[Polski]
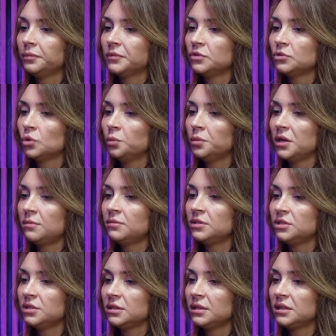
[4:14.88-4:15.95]
skupiamy
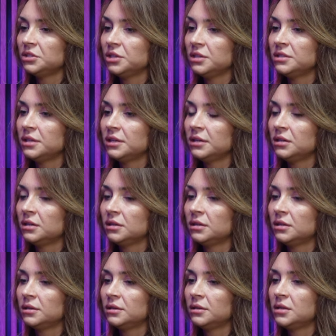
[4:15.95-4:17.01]
się na dzieciach,
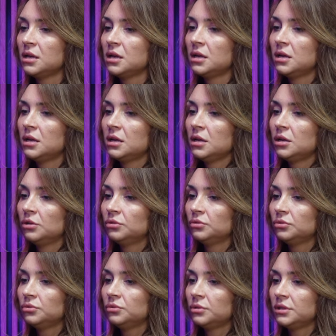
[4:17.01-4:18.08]

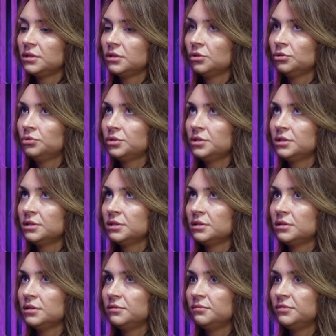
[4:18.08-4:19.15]
który, o których
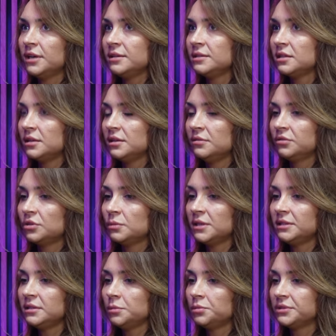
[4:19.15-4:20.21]
wiedzę,
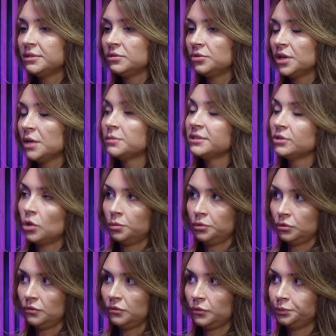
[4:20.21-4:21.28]
informacje pozyskujemy z
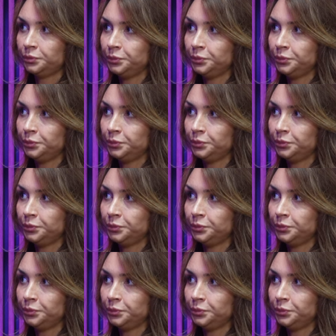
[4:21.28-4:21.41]
GOPS-ów.